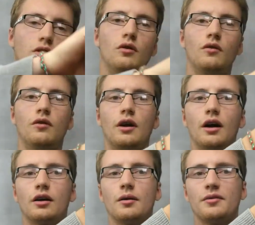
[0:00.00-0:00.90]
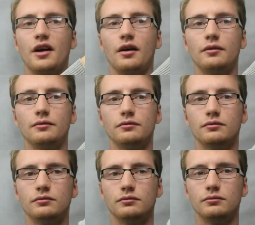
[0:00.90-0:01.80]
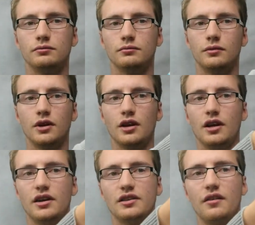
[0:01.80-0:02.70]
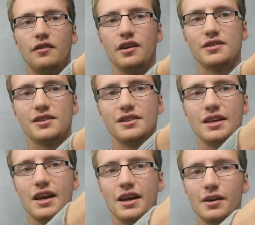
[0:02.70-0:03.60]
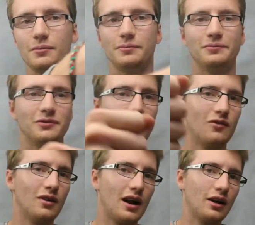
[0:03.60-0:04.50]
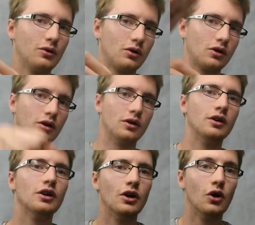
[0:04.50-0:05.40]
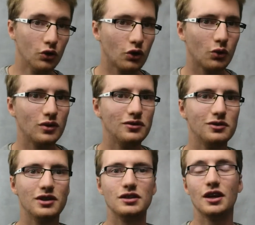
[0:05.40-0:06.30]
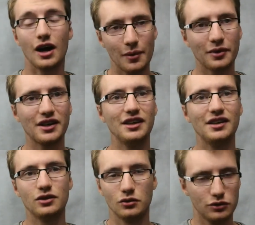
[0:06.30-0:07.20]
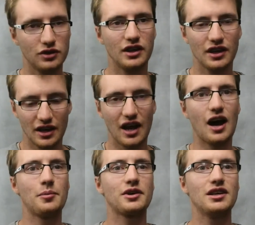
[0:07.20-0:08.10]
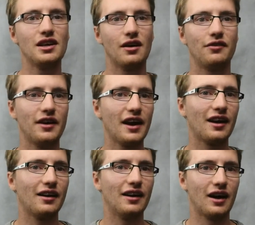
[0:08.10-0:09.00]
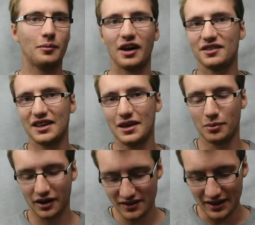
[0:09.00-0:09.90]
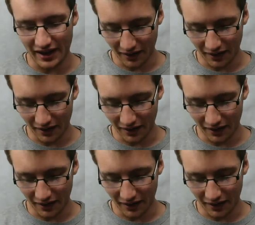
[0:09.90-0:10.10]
voilà, comme ça. Et ça fait stylé. Voilà, donc euh, aujourd'hui, je vous ai appris, vous ai appris à faire un bracelet brésilien.